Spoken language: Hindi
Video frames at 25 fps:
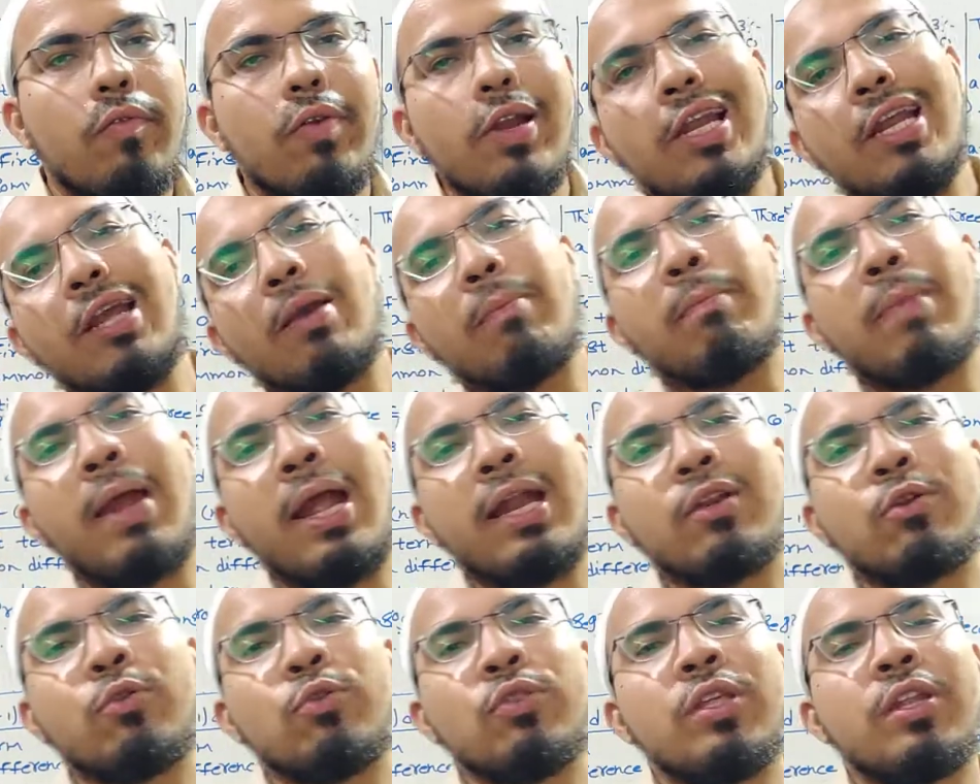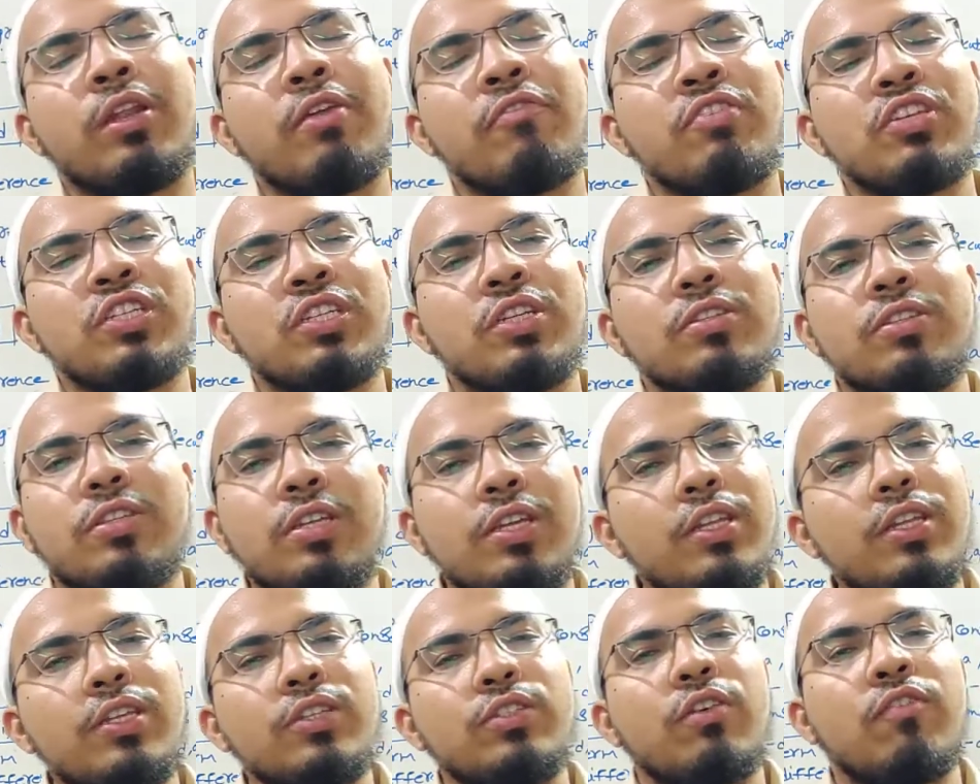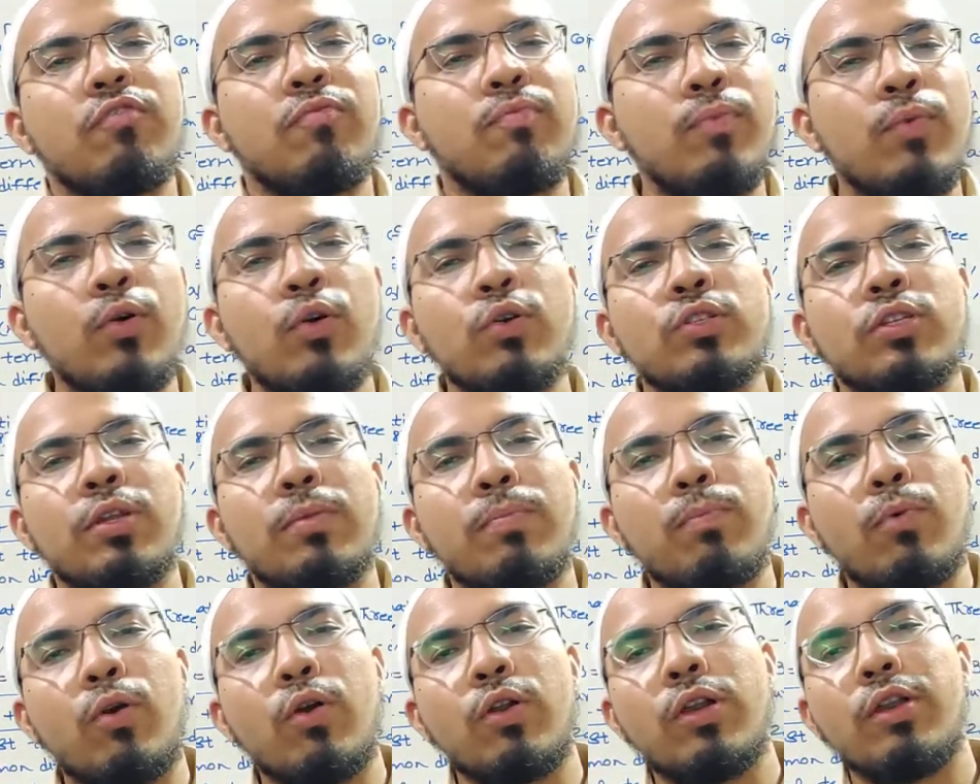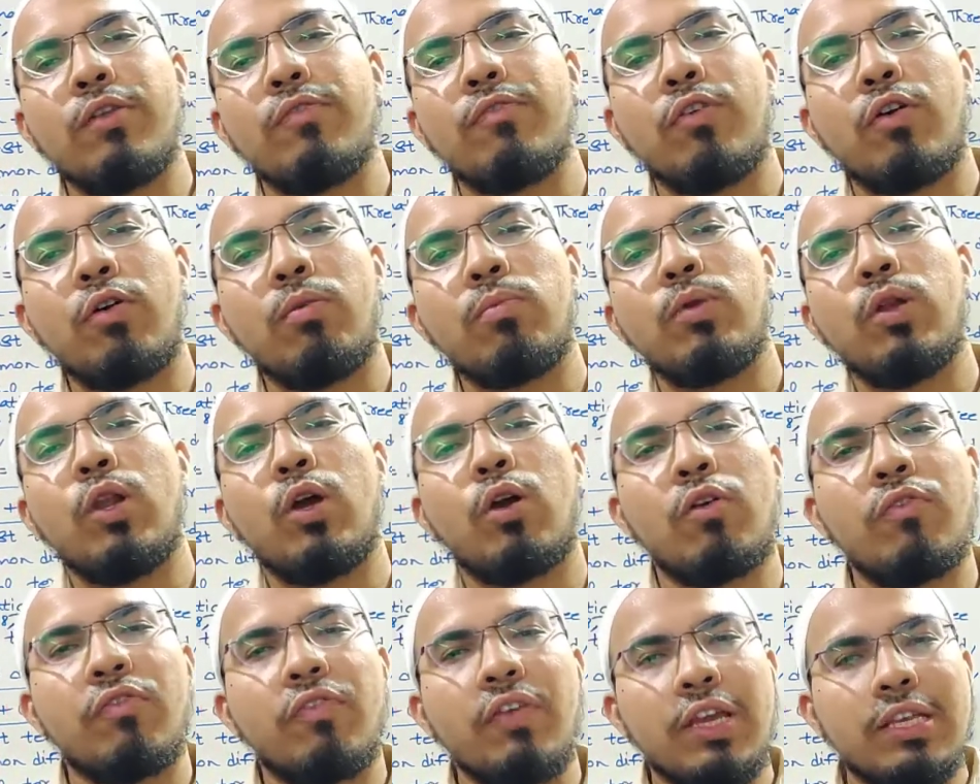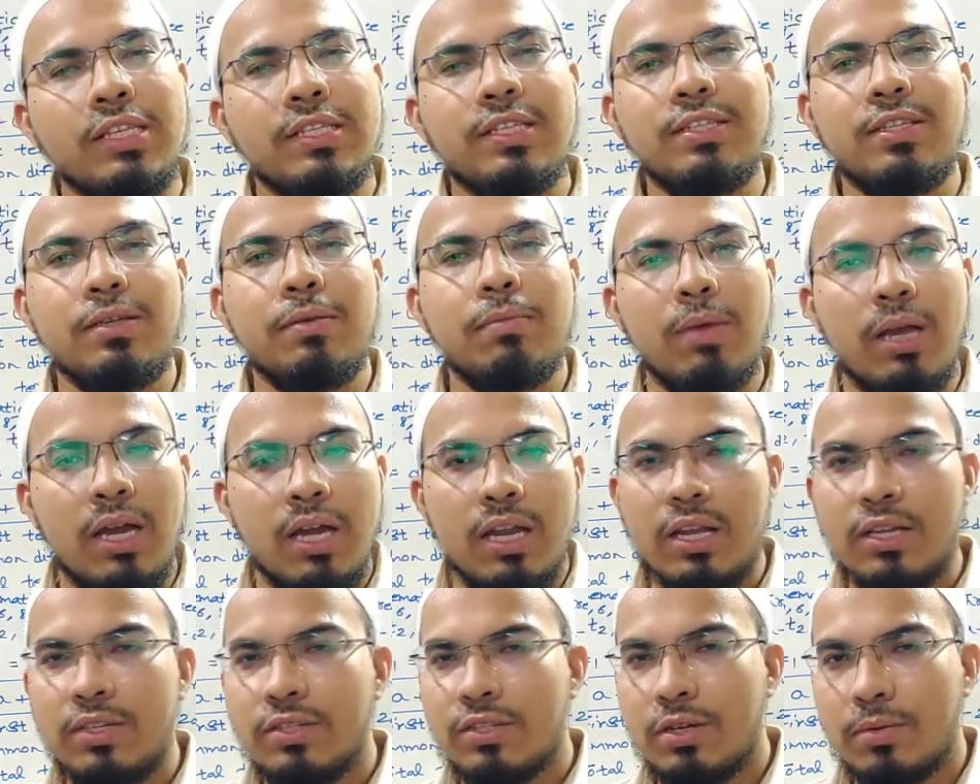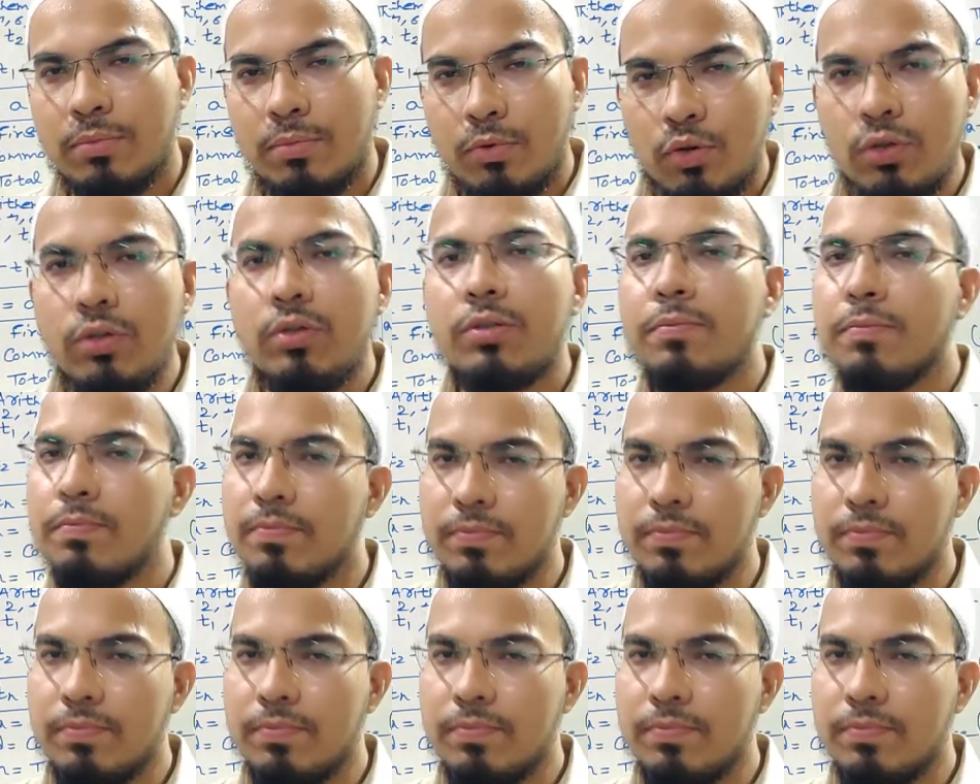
वेलकम बैक टू द रिवीजन सीरीज ऑफ मोस्ट इंपॉर्टेंट फार्मूला ऑफ एसएससी महाराष्ट्र बोर्ड